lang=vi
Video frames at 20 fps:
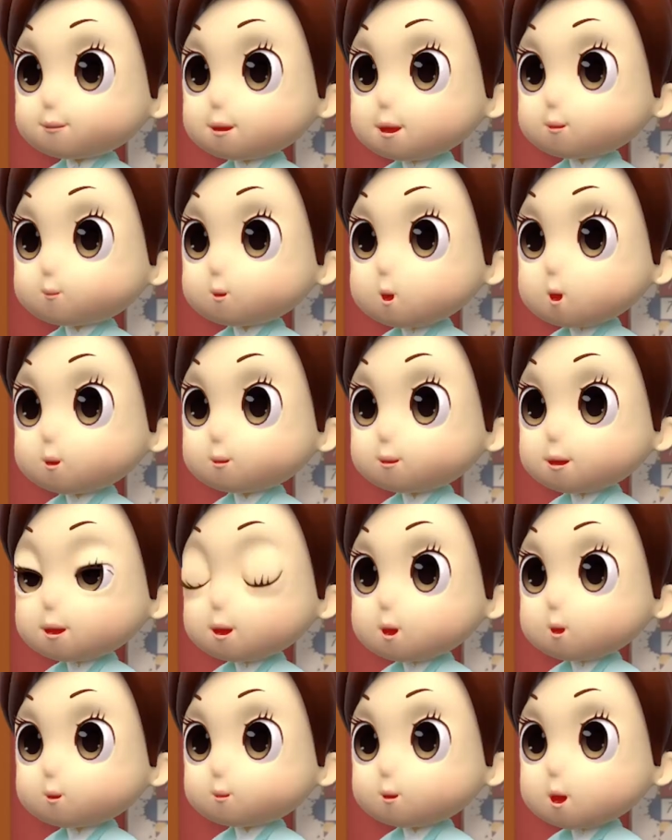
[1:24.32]
Hôm nay
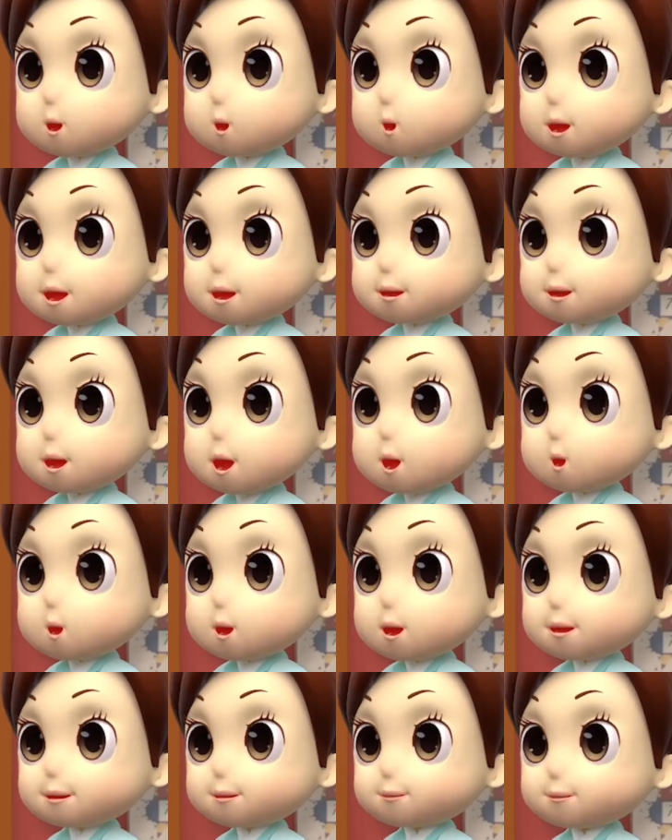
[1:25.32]
chúng ta học bài
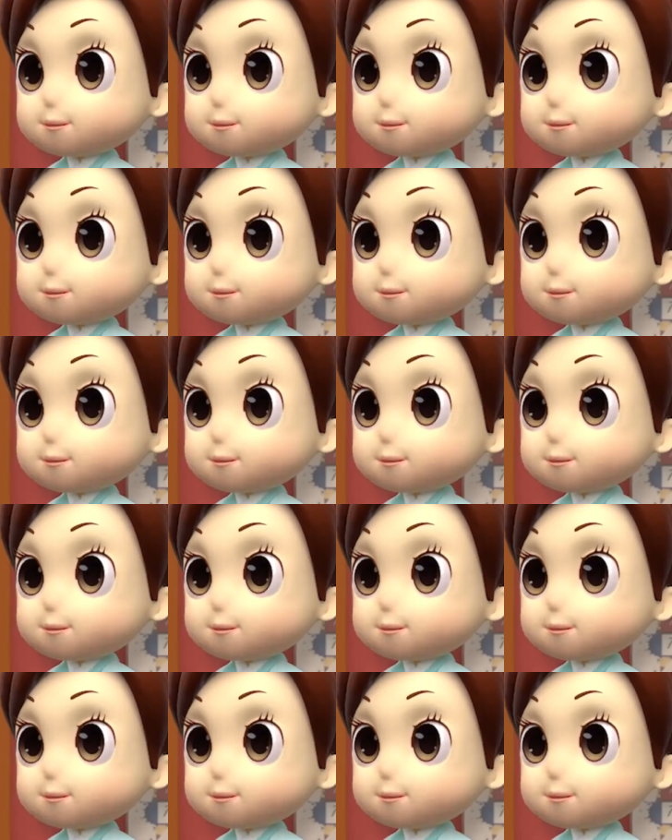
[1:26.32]
đại từ